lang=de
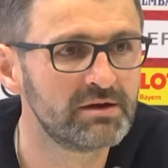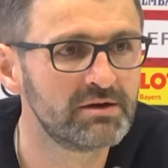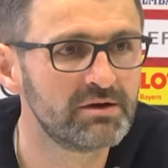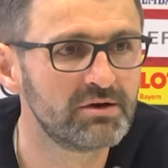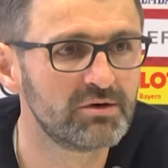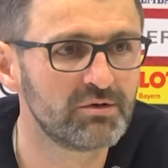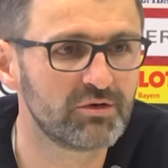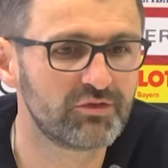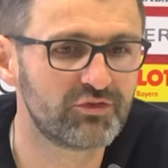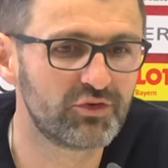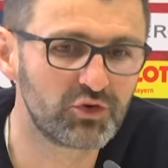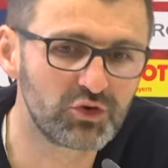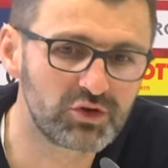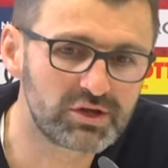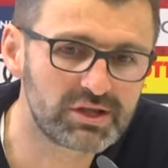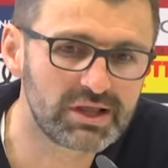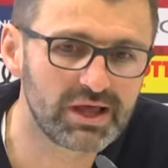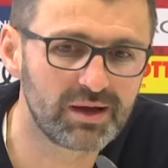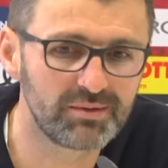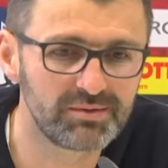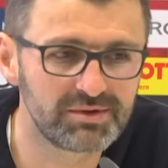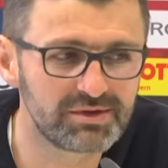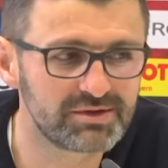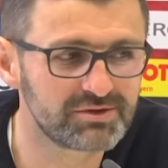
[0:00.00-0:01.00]
Aber verrückt,
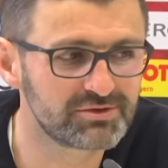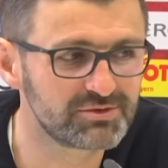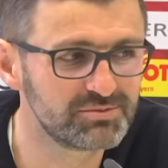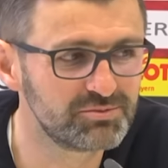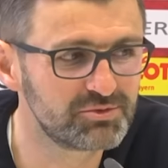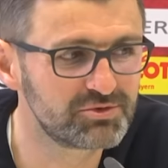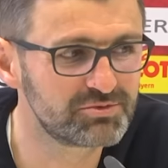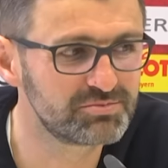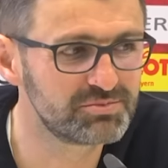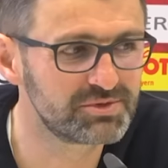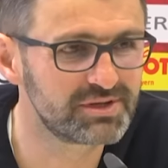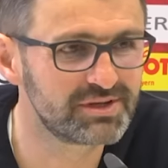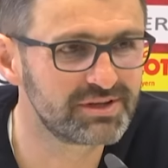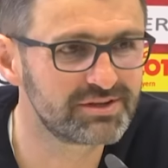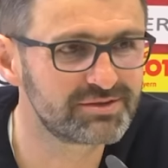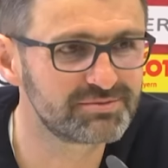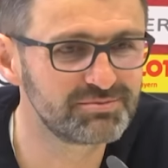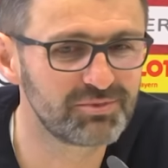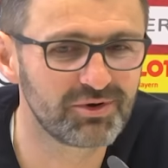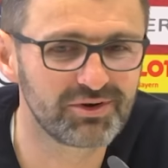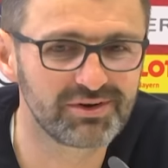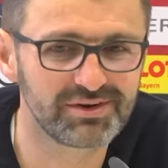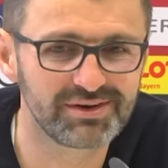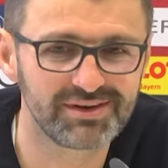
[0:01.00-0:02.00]
glaube ich, also müssen wir da
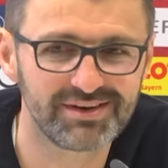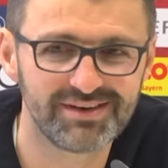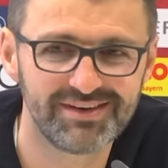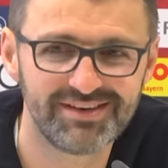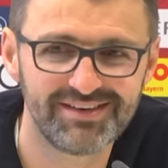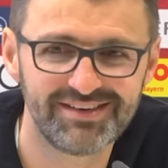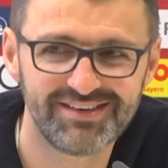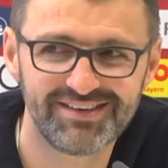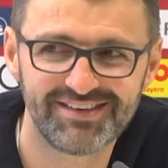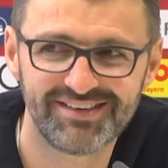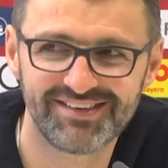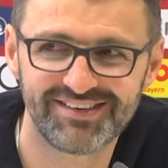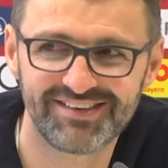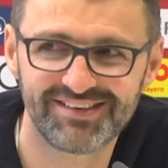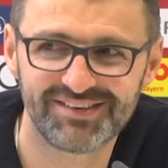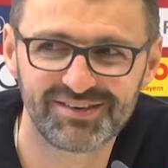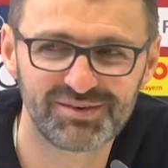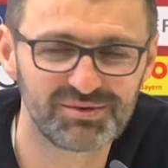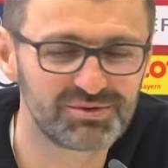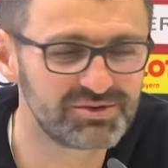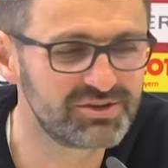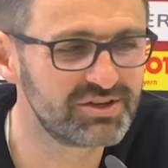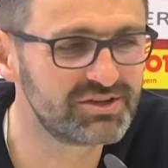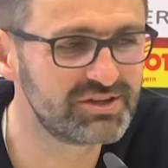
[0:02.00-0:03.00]
nichts machen. Äh,
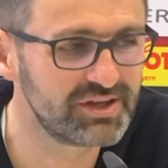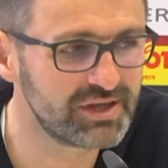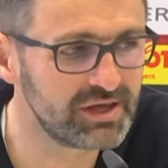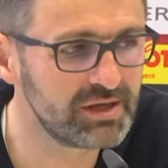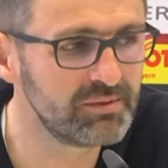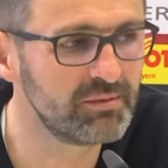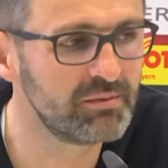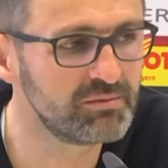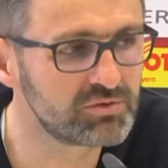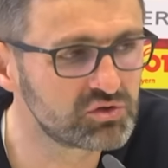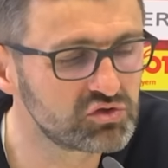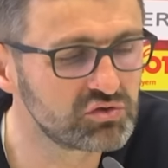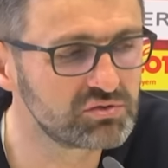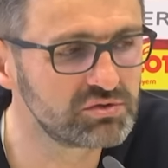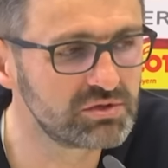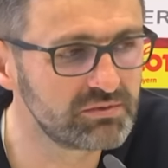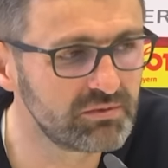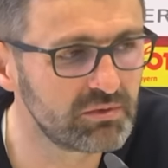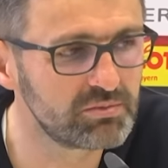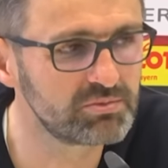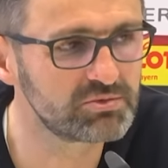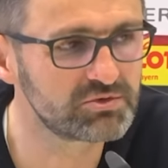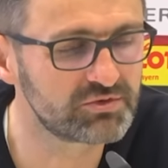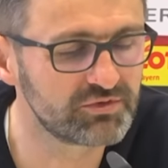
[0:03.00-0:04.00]
aber die Dinge, wenn wir schon, die
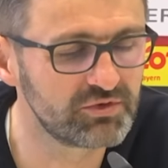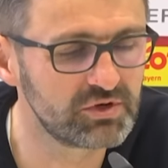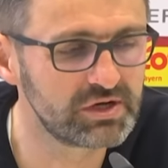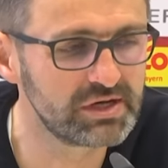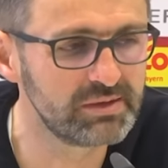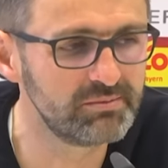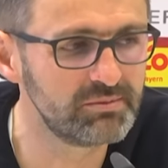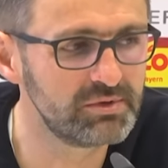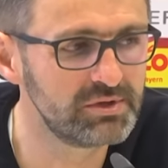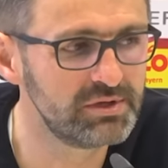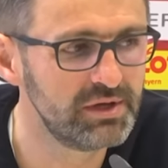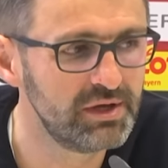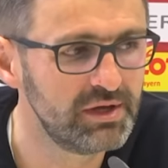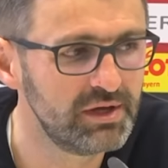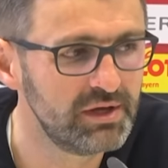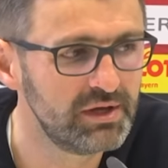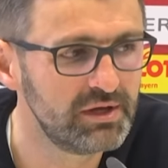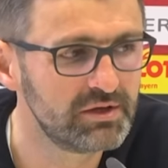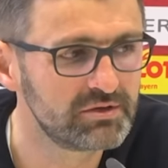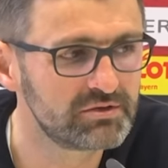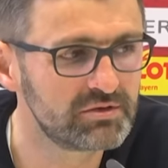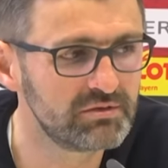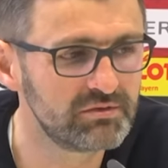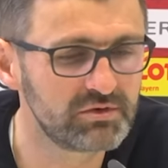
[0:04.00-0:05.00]
wir uns vornehmen,
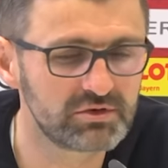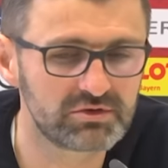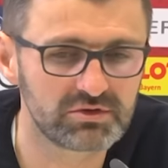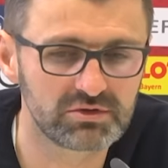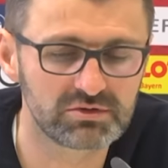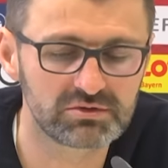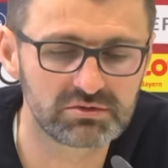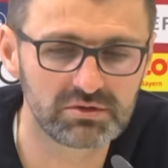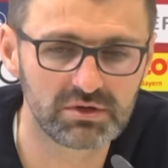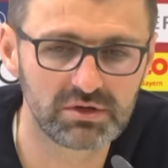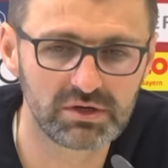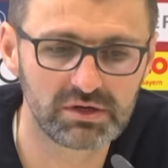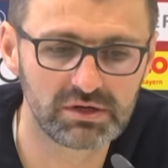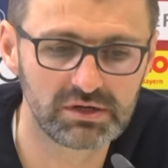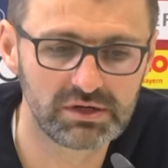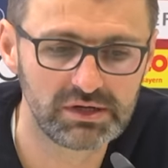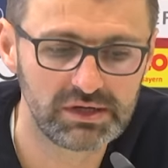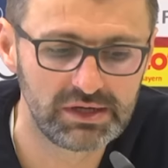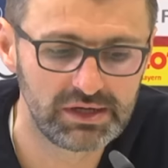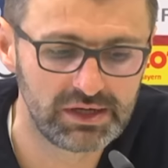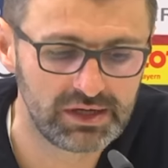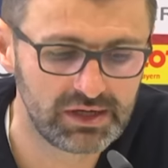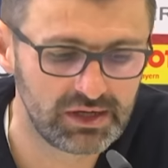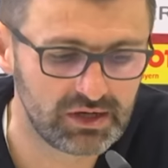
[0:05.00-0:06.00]
sind, wie gesagt, äh,
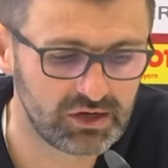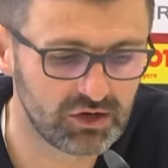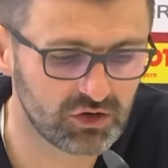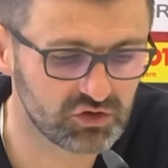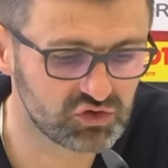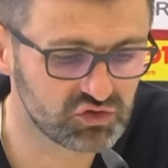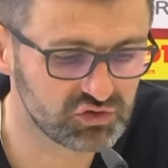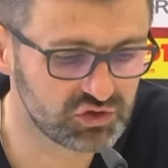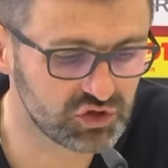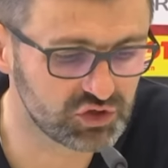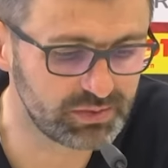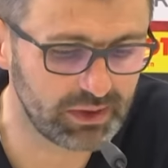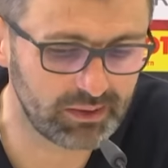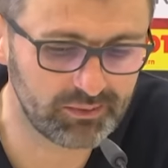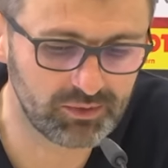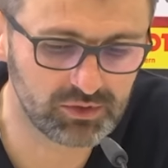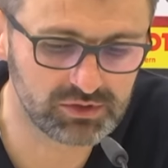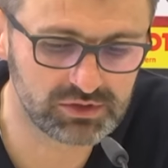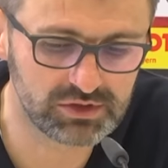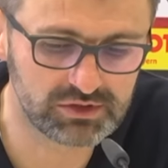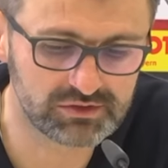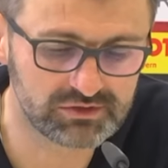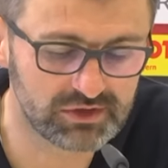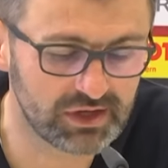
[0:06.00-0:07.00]
lag schon der
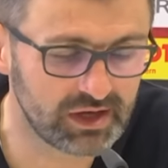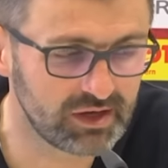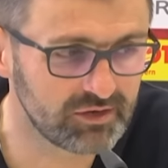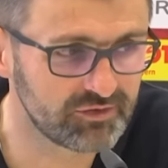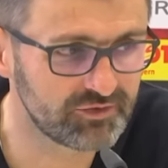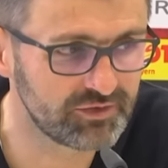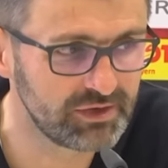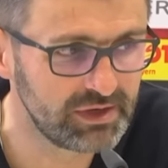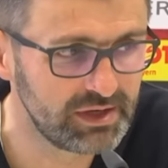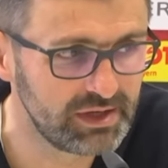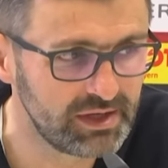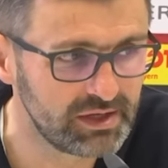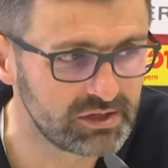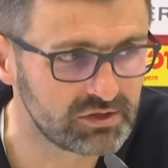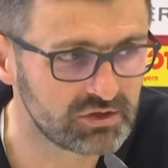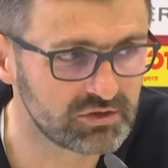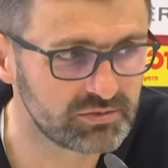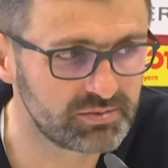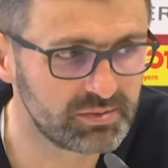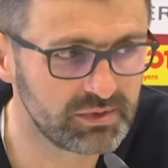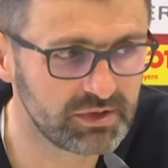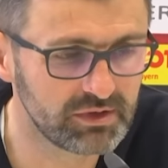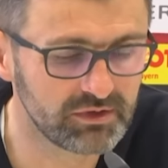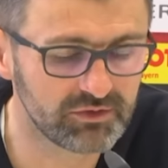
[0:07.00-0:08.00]
Schwerpunkt jetzt auf,
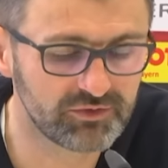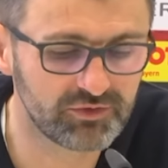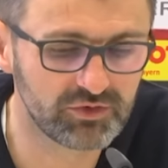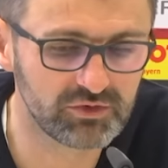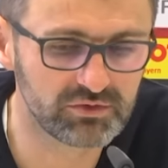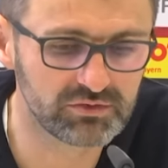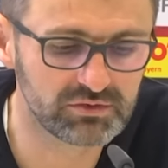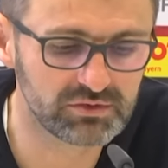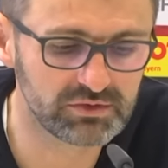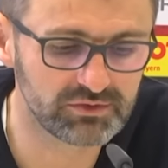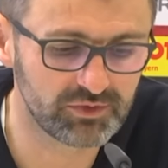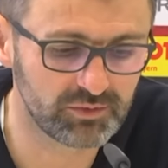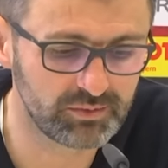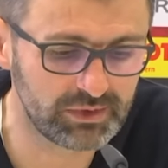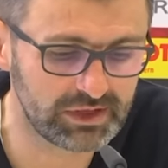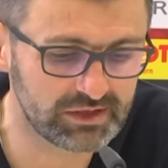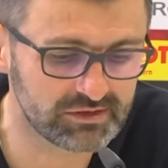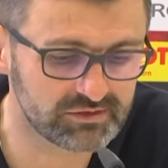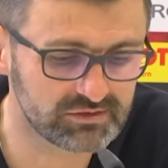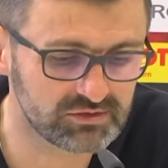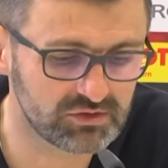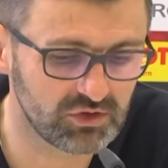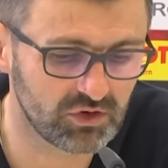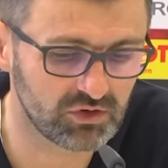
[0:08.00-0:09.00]
dass wir von, vom
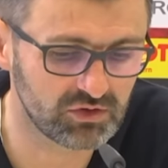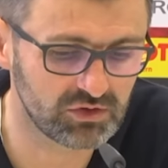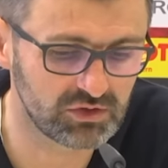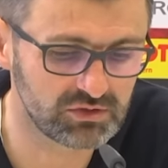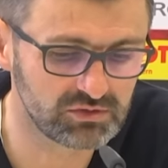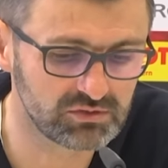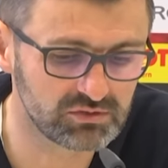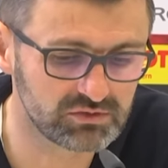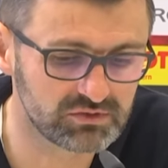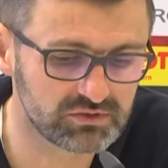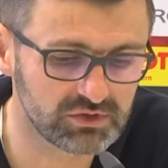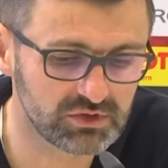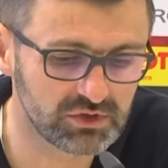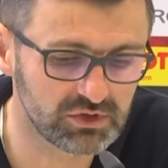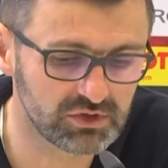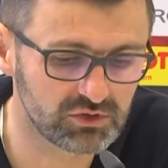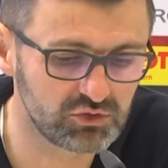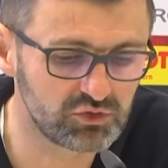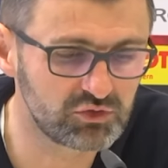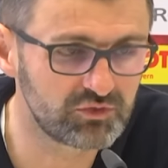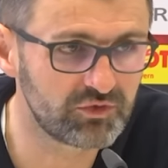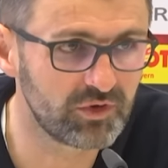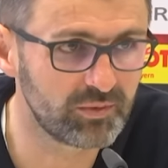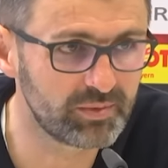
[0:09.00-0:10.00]
ersten Tag an uns
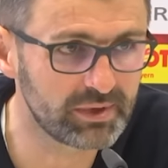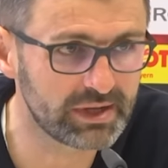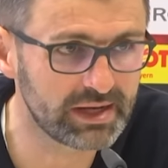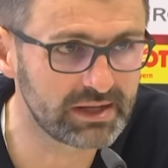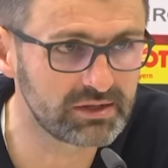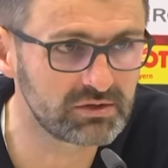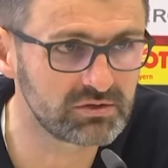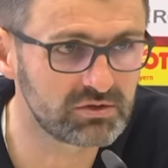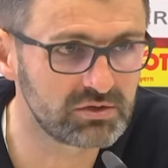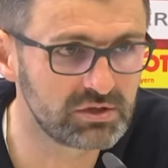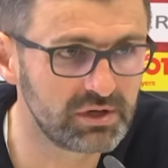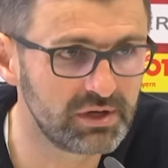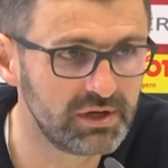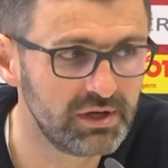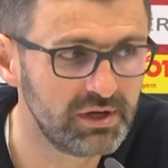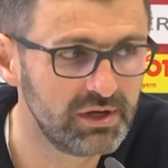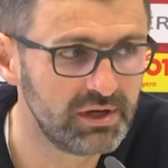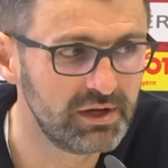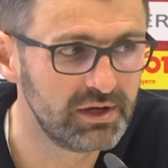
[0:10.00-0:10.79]
gut vorbereiten können,